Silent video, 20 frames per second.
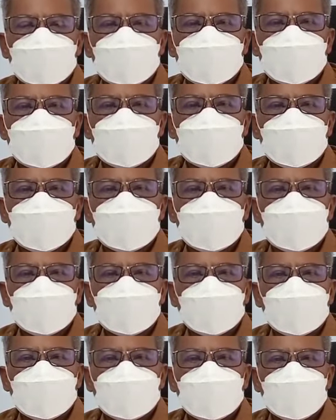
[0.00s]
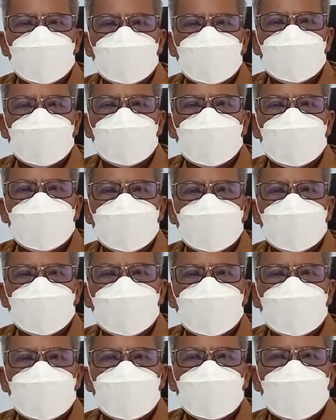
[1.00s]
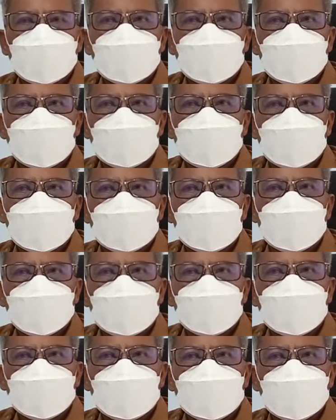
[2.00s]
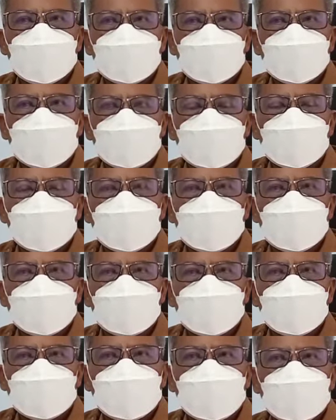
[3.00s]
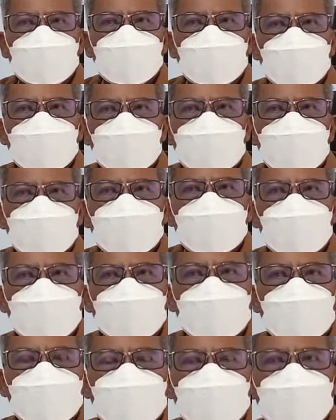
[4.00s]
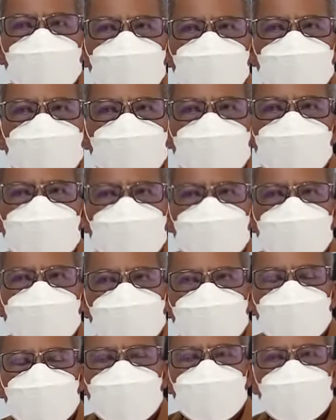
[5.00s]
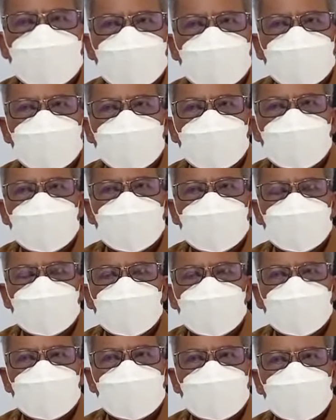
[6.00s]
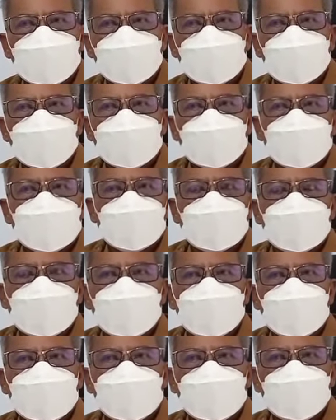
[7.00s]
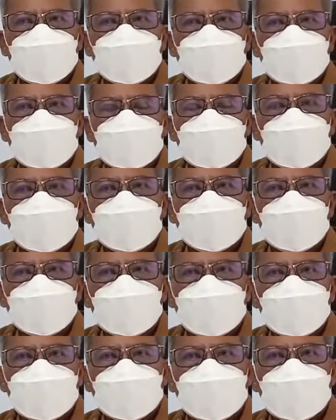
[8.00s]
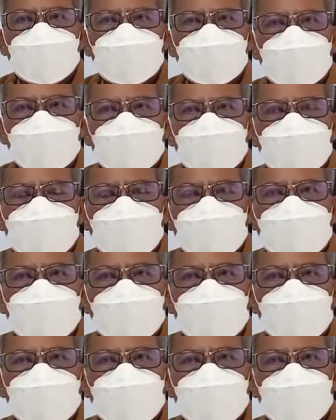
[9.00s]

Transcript: blutnya atau mengacunya kepada daerah, Bang? untuk pengelolaan dalam konteks misalkan satu ruangan sewa AC atau sewa ruangan misalkan per